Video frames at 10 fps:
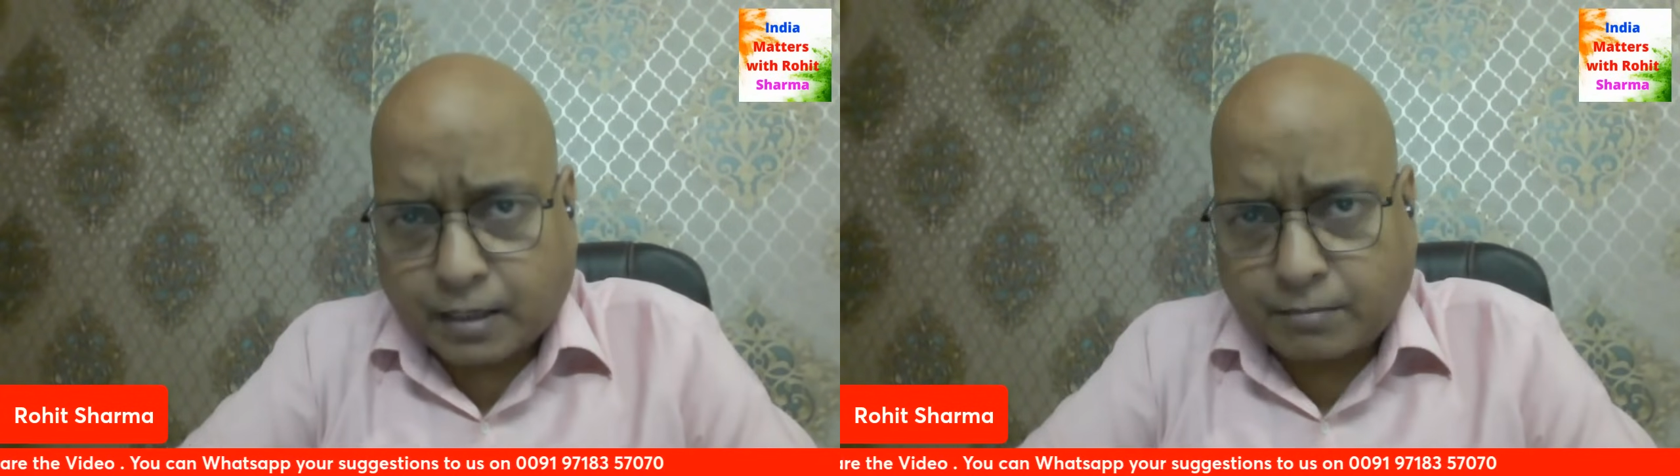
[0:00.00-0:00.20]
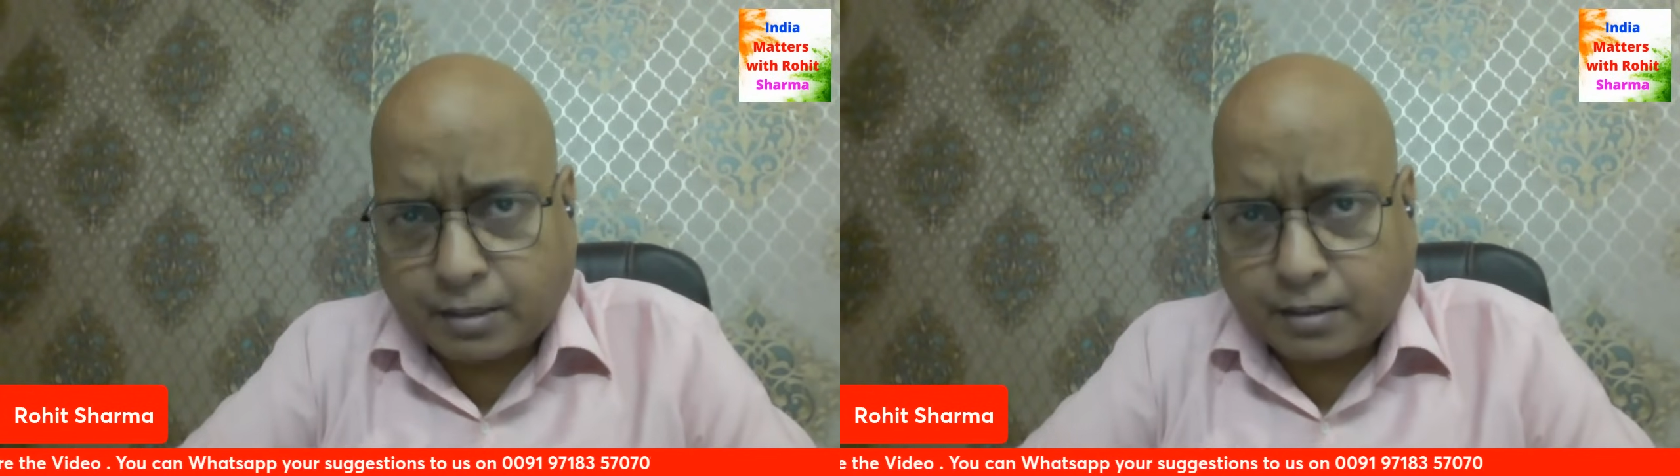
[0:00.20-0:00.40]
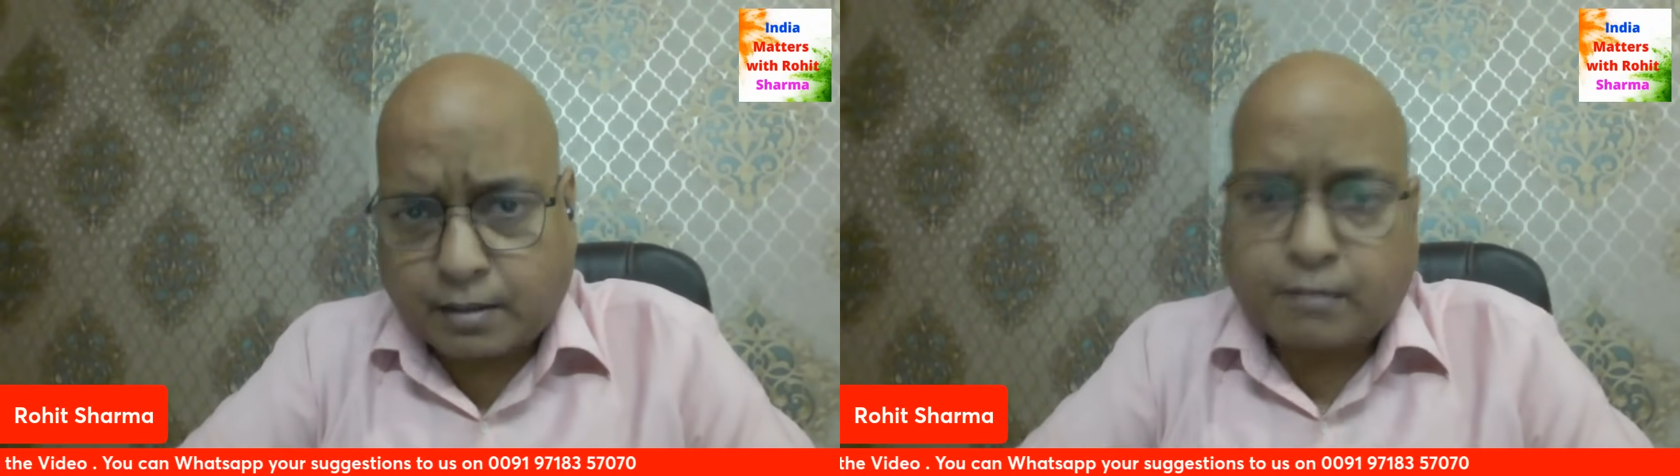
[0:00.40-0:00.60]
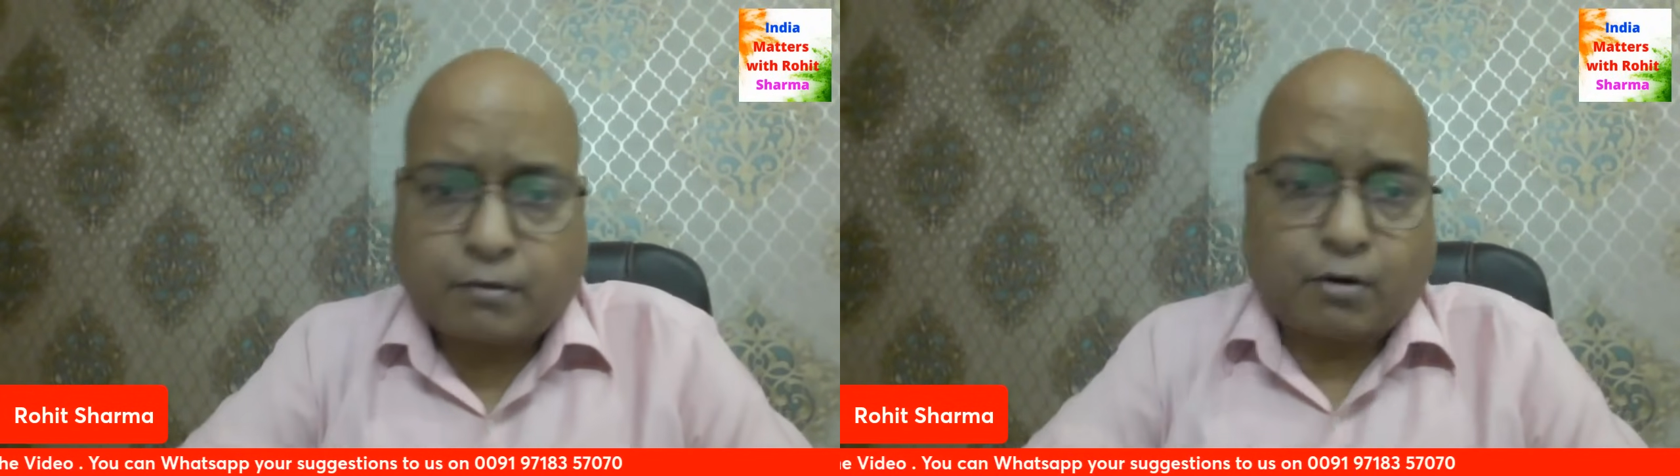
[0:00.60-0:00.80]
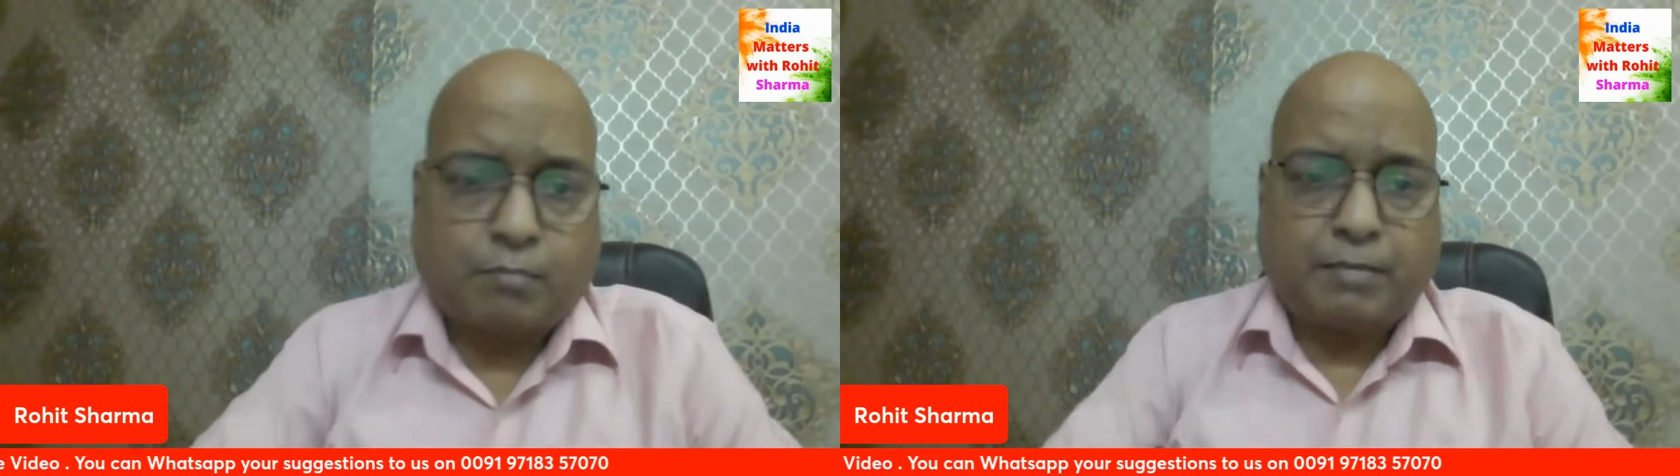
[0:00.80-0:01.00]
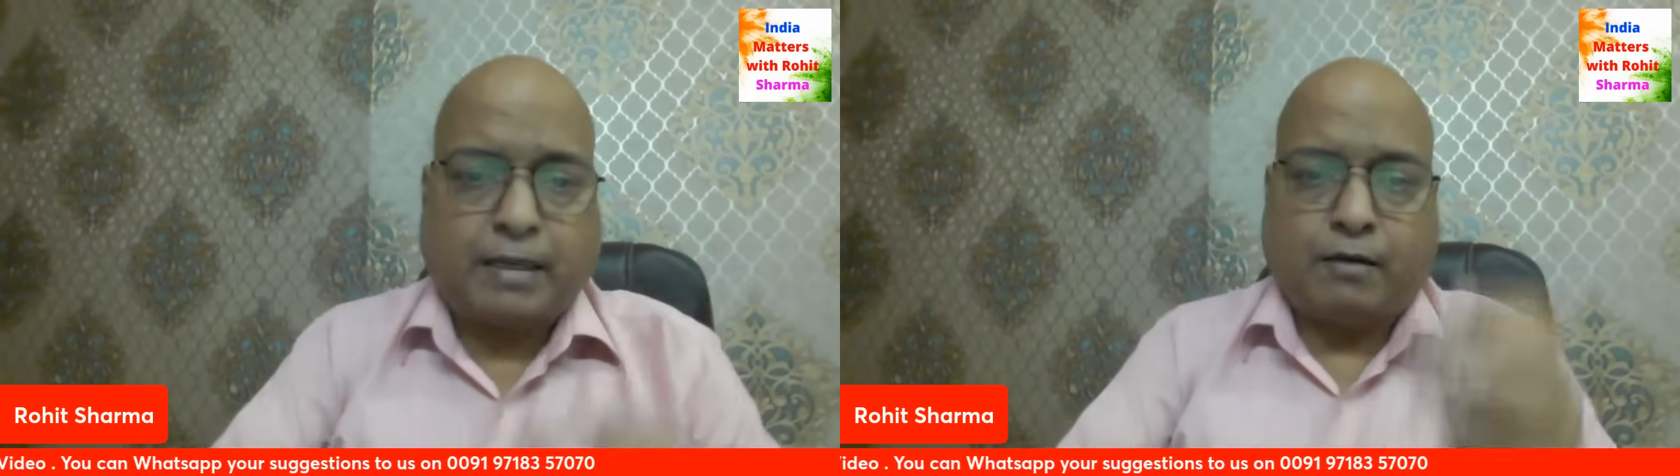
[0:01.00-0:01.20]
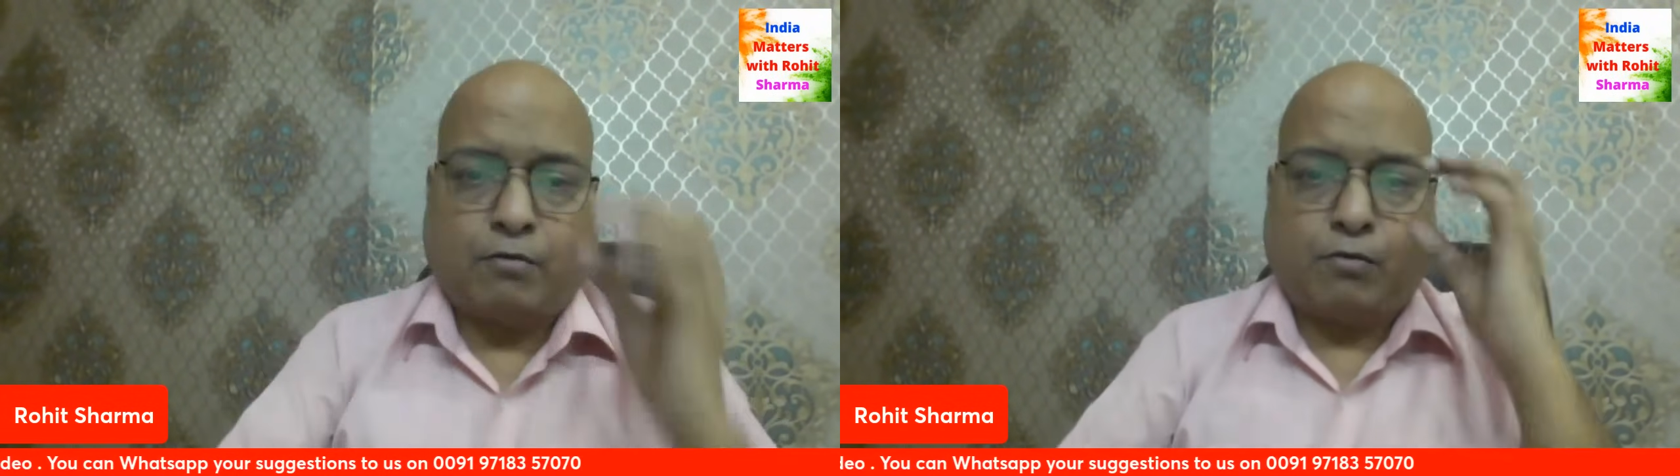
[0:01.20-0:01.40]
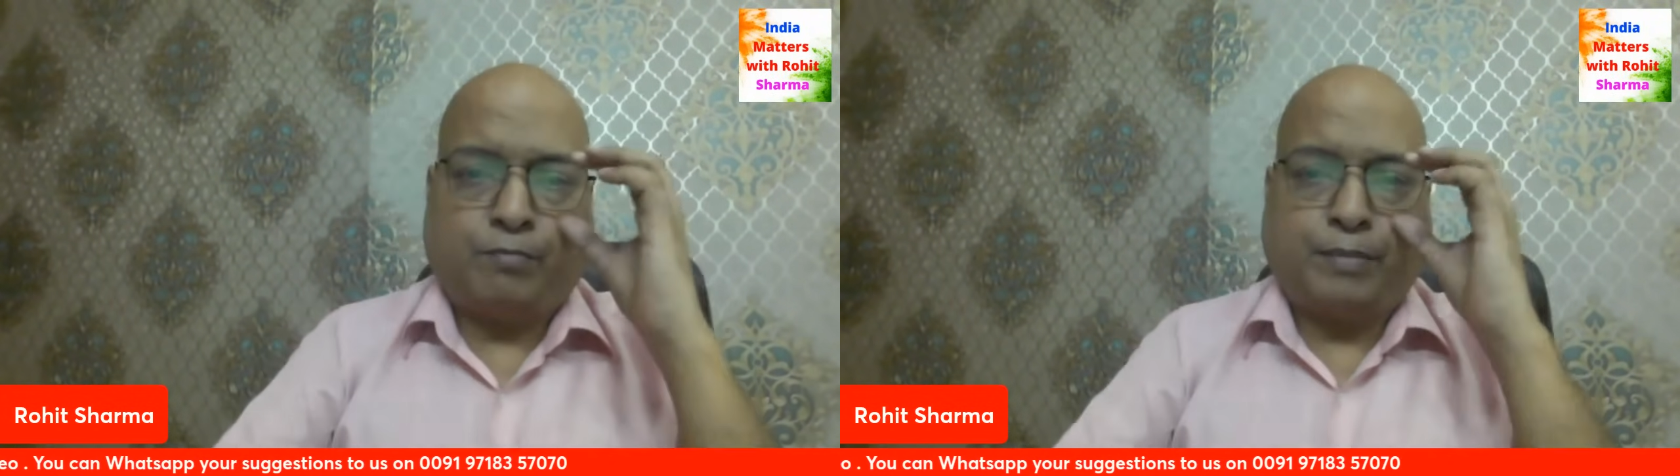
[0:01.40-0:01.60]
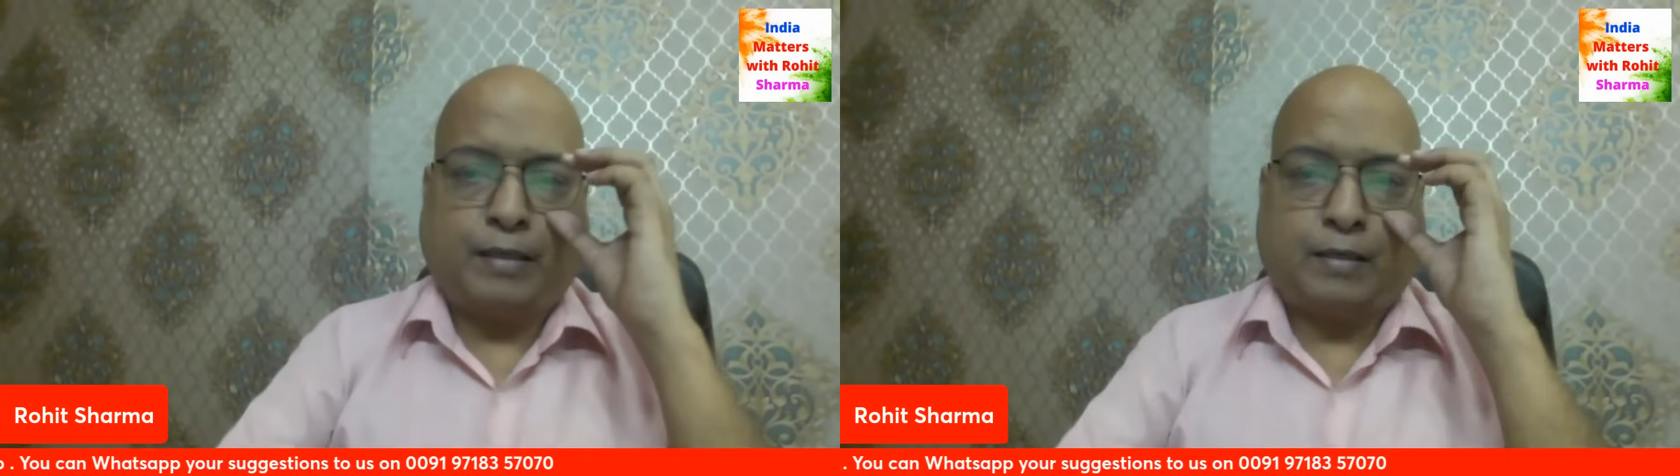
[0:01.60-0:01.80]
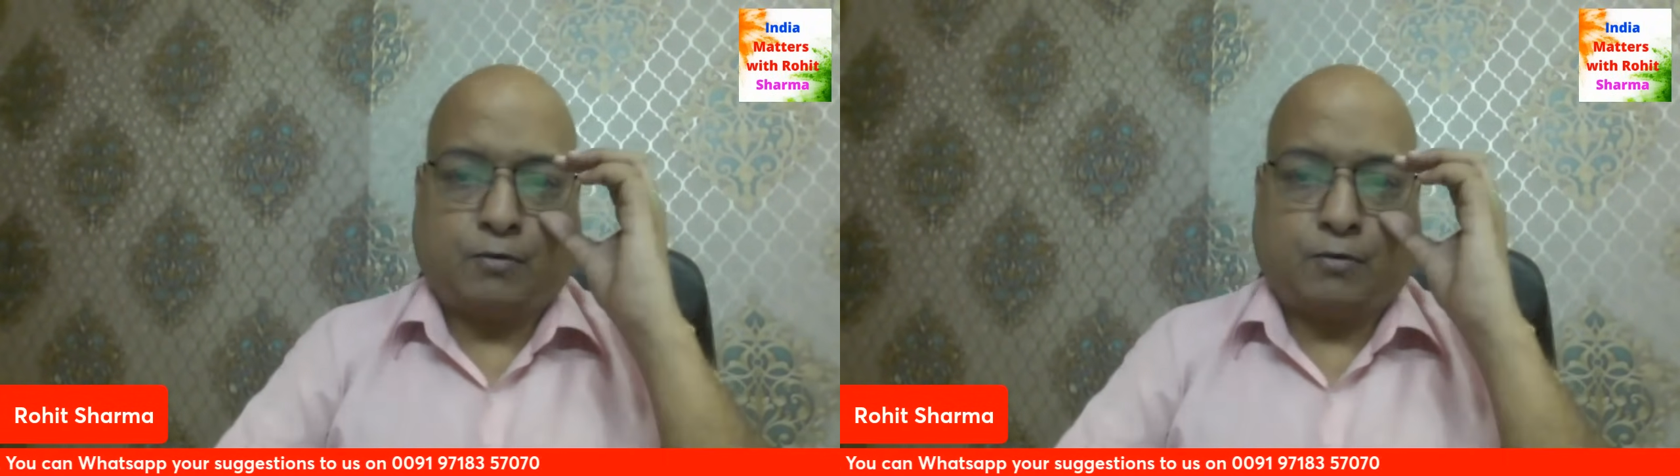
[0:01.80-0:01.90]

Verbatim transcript: काम कर रहे हैं और मैं उन पे